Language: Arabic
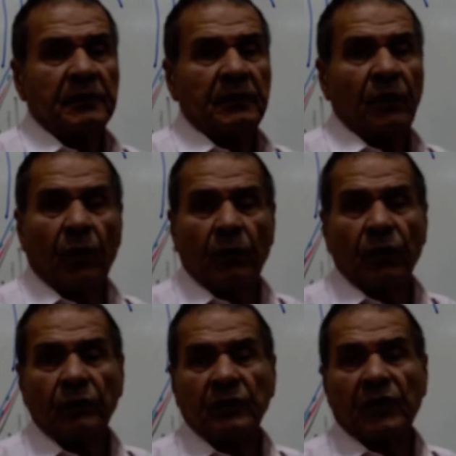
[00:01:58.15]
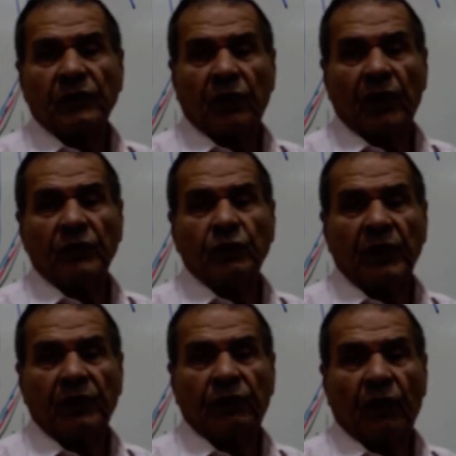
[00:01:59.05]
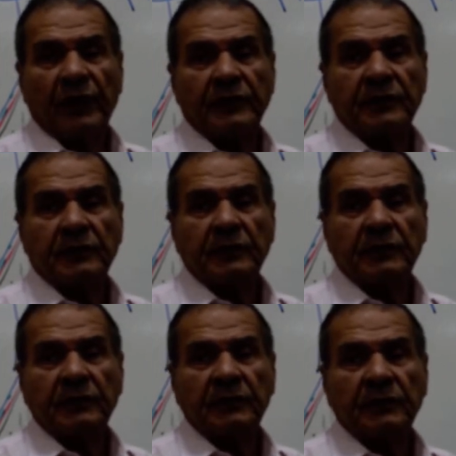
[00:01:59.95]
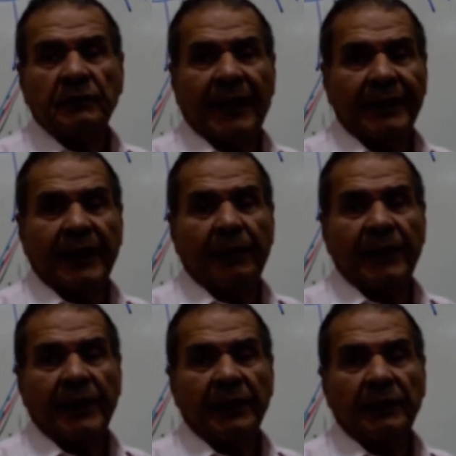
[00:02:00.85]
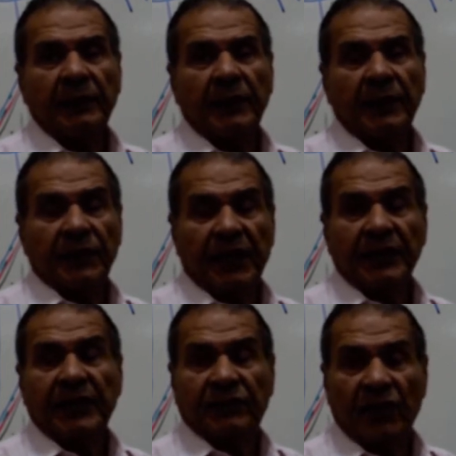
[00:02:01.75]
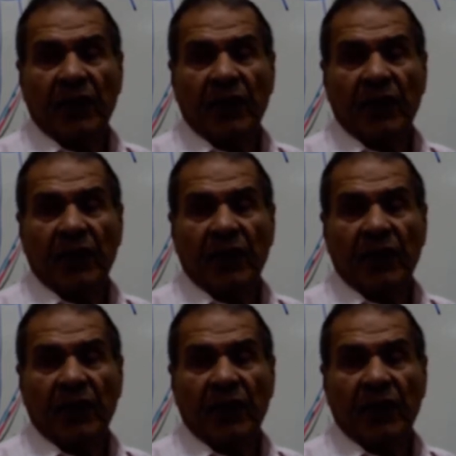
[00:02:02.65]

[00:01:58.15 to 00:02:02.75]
لو مونوتونس فويس ويك فويس بعد العمليه indicate external